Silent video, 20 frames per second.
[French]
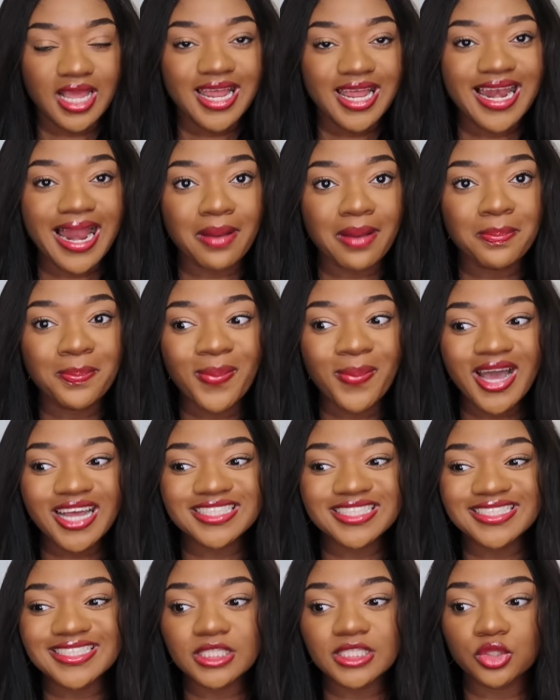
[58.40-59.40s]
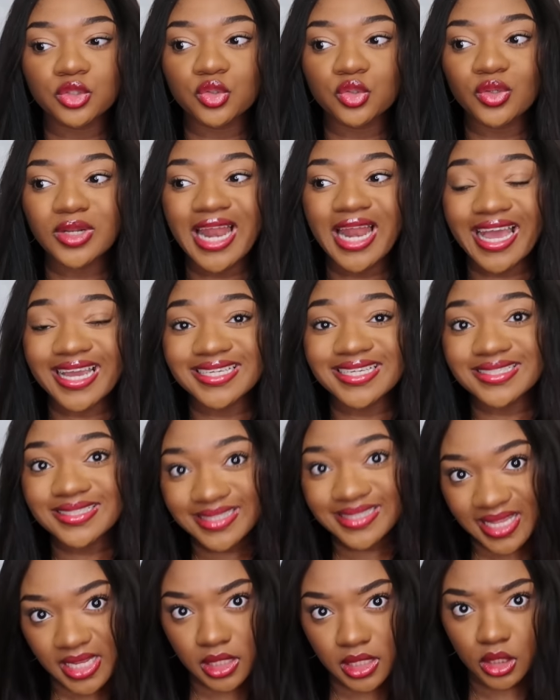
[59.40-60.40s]
la
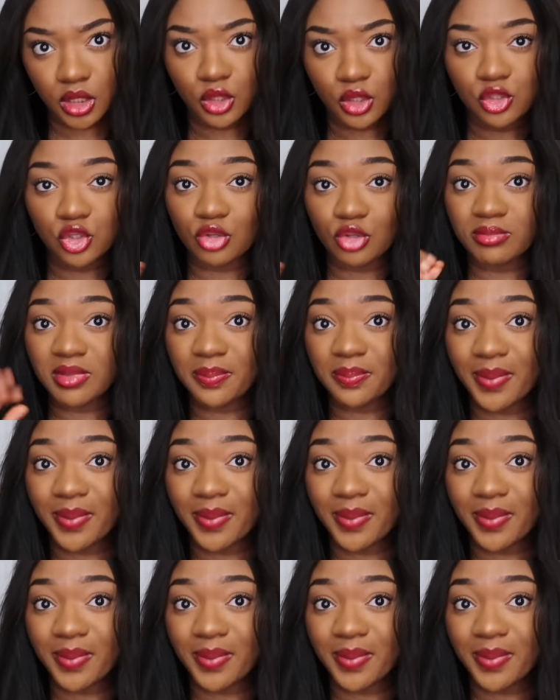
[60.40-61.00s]
particularité de mes